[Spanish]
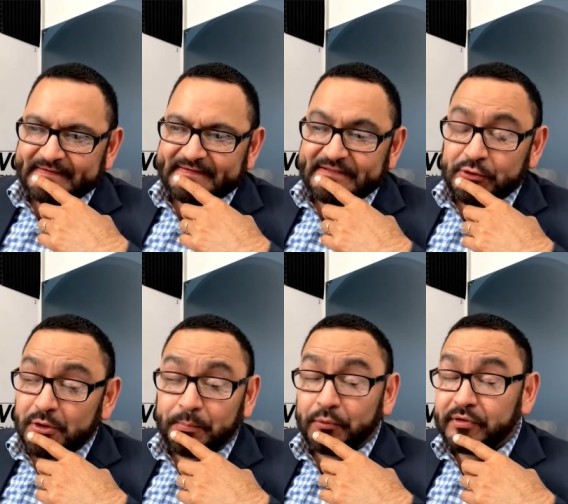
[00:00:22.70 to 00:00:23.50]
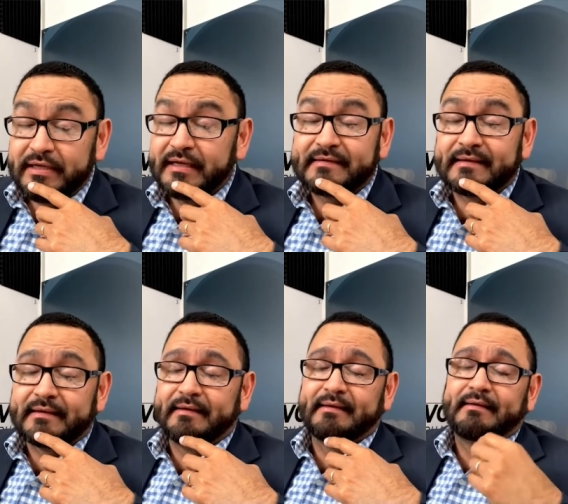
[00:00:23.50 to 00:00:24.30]
Si yo no podría
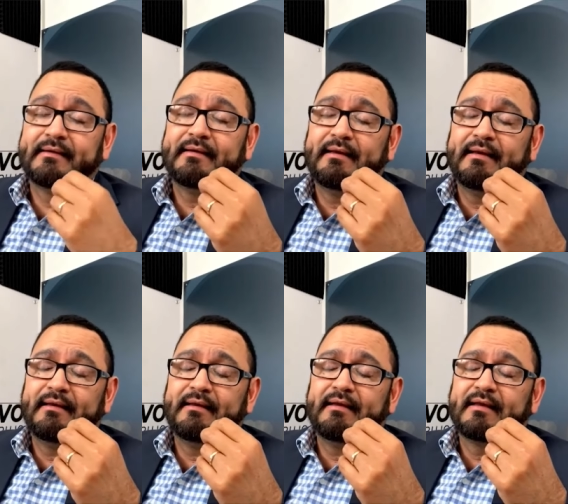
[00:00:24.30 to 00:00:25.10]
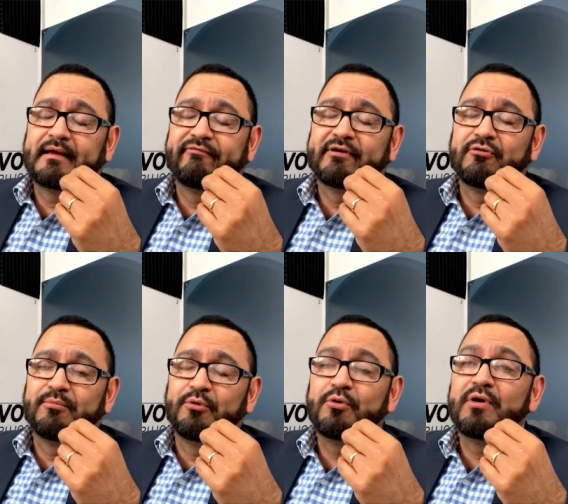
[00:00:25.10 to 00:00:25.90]
seguir en, Café
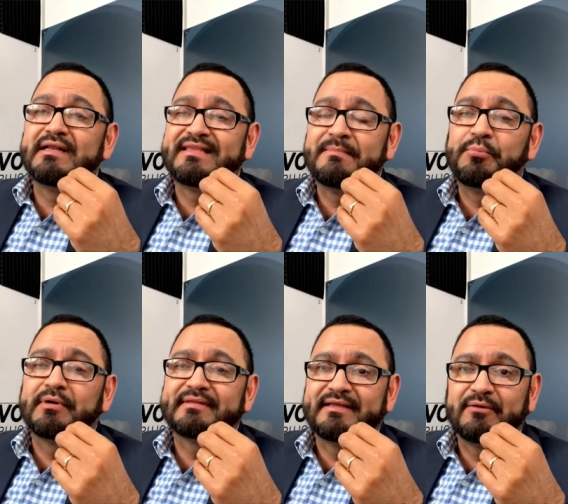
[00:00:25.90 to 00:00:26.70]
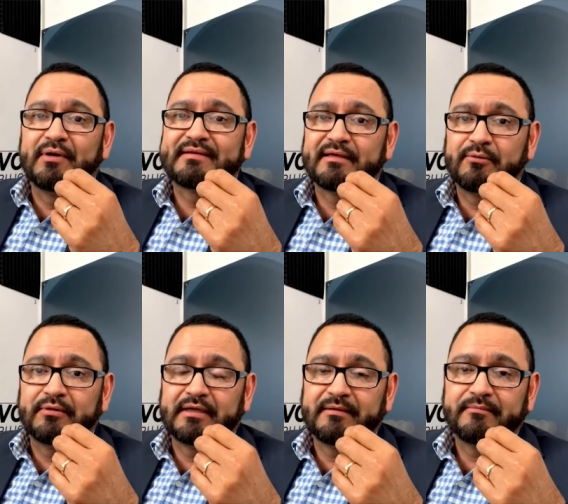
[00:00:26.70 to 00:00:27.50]
con Vos con el tiempo que tengo hasta
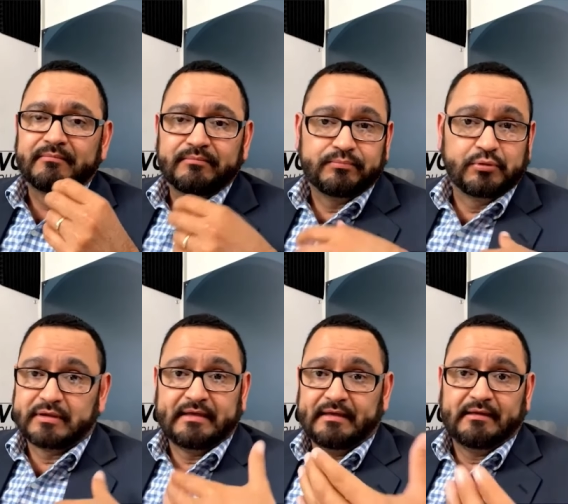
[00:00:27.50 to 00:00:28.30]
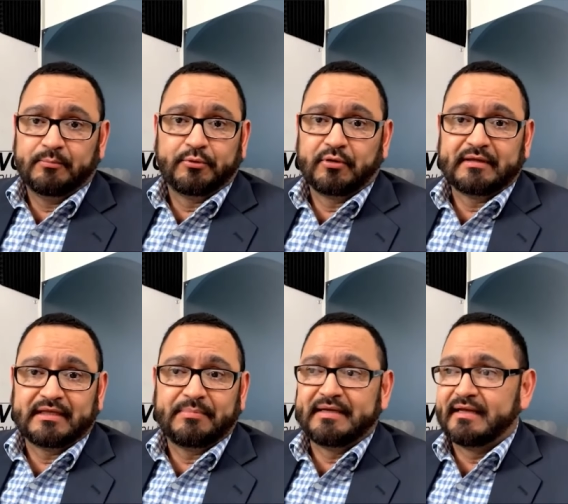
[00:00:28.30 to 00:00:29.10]
ahora, porque por lo que
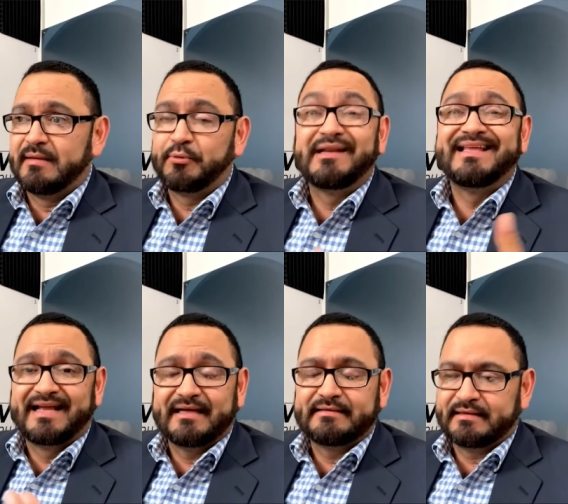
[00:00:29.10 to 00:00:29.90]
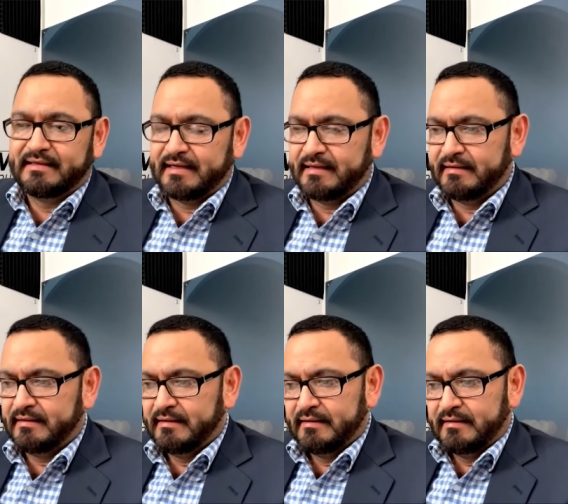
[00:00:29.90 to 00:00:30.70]
te expliqué, por el desgaste que hay,
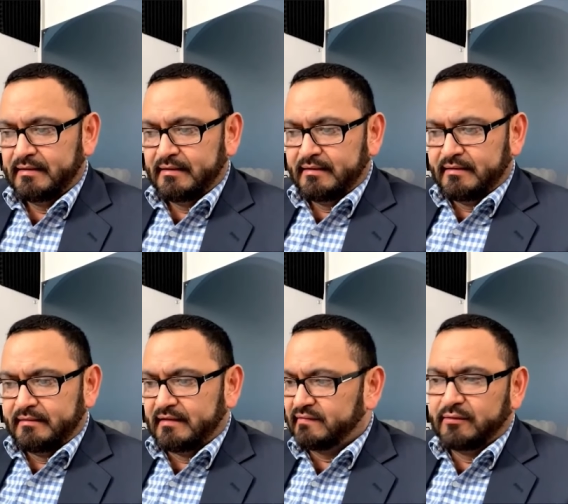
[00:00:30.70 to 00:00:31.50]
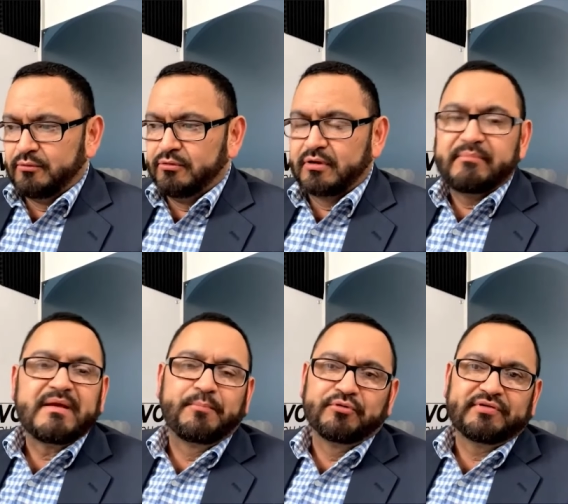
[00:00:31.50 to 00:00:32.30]
te aseguro que
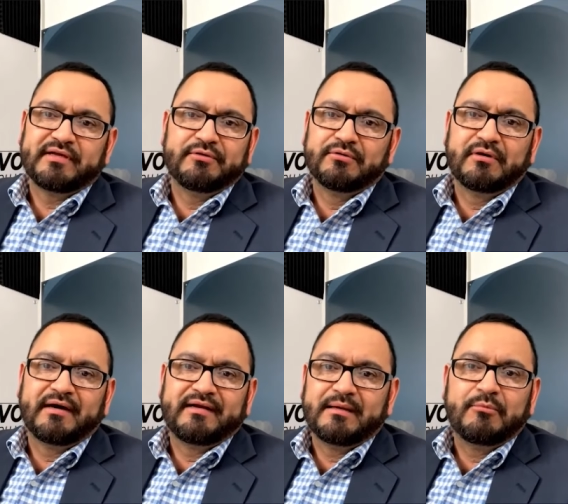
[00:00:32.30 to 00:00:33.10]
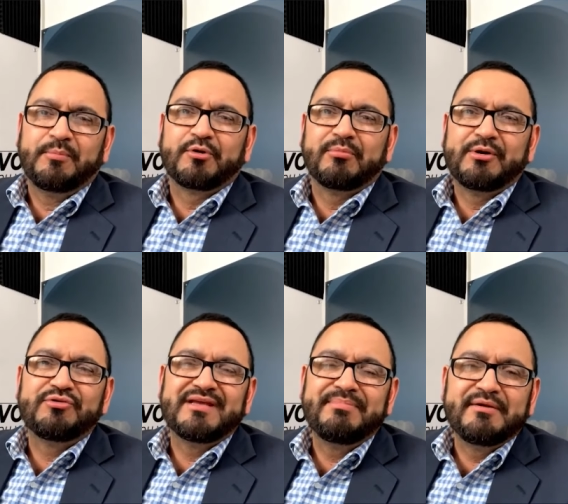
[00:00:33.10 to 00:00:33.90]
mi esposa y yo haríamos por lo
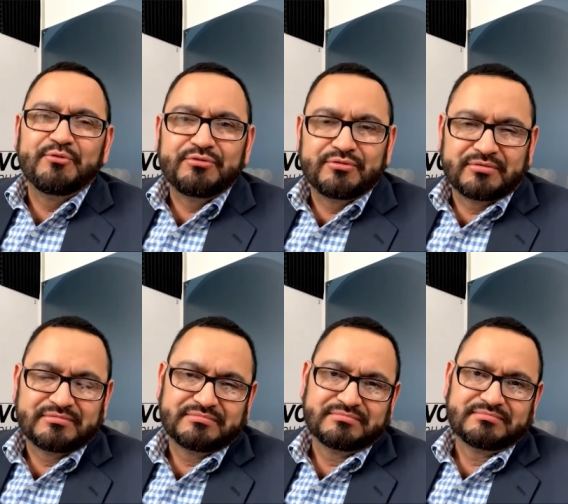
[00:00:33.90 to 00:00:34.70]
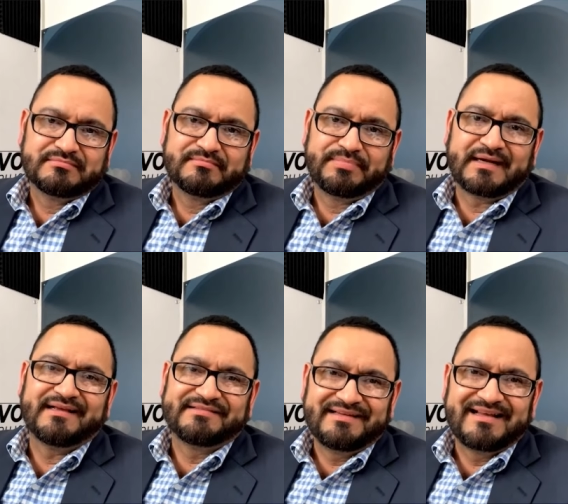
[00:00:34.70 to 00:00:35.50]
menos 10 minutos
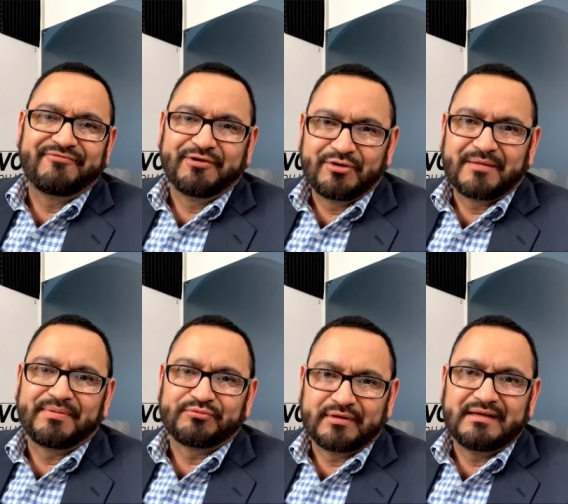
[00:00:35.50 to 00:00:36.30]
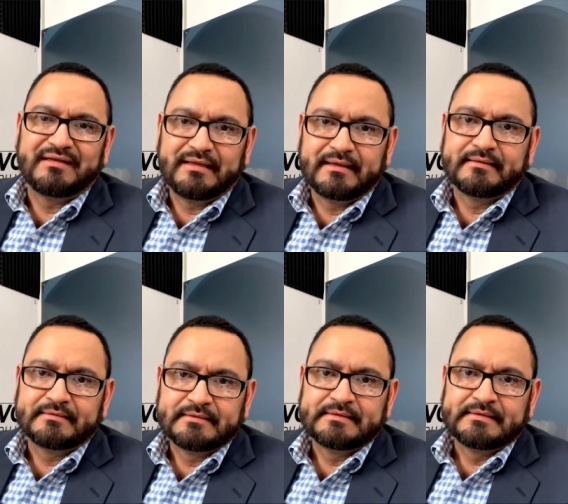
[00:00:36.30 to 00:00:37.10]
para decir qué fue lo que pasó en el día.